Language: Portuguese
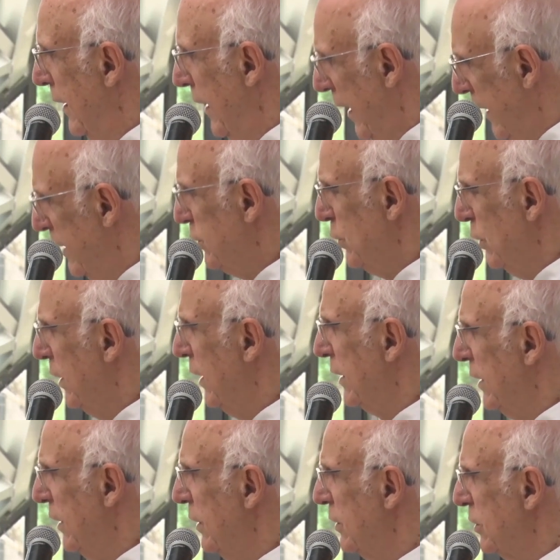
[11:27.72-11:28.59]
É isso
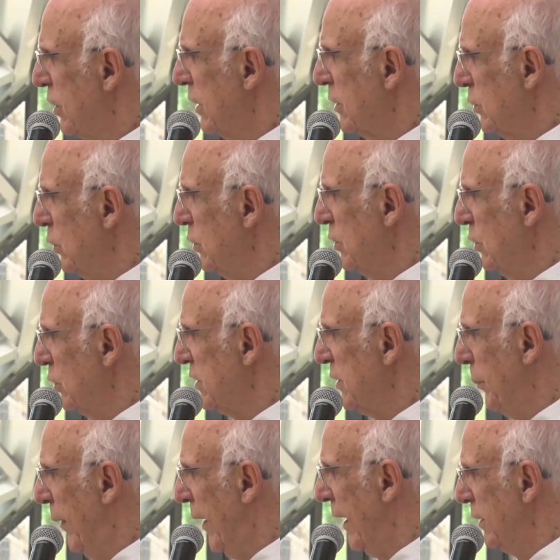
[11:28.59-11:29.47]
que Jesus
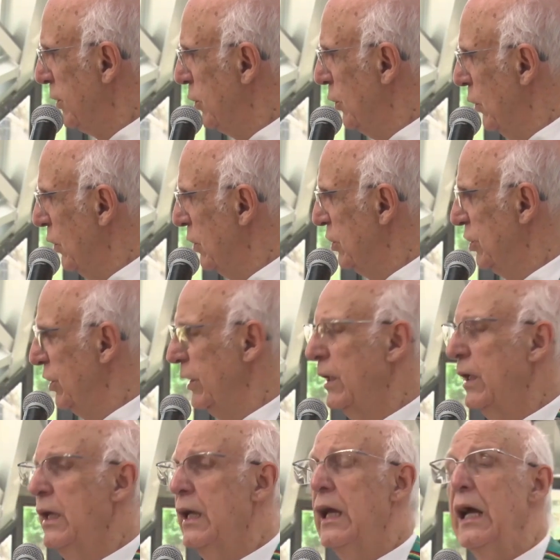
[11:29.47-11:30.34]
nos pede hoje.